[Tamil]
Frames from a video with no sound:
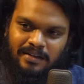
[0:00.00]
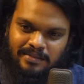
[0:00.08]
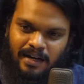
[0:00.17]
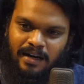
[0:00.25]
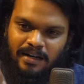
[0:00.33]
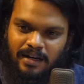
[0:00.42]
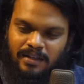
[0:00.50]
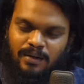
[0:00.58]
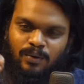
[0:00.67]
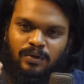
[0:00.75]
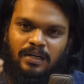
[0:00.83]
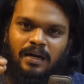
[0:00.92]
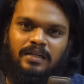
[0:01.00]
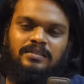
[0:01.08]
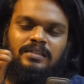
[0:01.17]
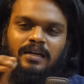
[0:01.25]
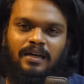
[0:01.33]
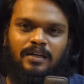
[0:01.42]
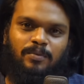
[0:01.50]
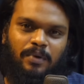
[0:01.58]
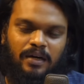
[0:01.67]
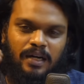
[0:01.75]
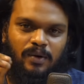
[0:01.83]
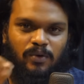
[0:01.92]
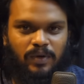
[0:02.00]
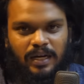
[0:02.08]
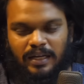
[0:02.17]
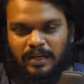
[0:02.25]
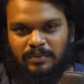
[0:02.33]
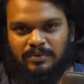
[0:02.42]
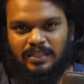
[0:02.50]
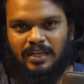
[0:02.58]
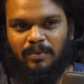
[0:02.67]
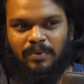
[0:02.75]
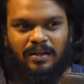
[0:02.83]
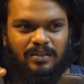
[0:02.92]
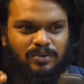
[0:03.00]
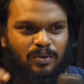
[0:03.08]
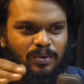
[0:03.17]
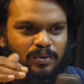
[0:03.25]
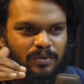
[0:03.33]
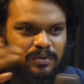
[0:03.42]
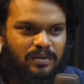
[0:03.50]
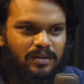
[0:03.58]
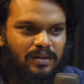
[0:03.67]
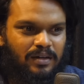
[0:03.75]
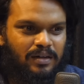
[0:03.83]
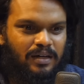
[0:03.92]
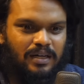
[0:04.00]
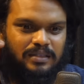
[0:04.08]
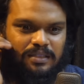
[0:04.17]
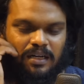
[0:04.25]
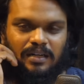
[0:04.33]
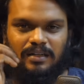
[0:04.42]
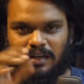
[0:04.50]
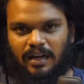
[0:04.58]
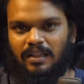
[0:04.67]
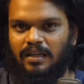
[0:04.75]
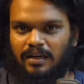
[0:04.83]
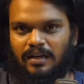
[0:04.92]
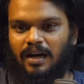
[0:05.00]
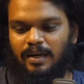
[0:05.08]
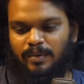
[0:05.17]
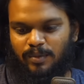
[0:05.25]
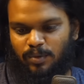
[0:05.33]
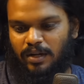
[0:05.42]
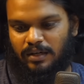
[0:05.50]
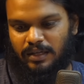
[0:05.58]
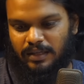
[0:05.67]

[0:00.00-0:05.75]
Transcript: சார் அதை கூட்டி கழித்து கணக்கு பார்க்குற ஒரு வேலையை செய்கிறாப்புல ஸோ கடைசியாக நல் தான் காலி பண்ண போகிறாருன்னு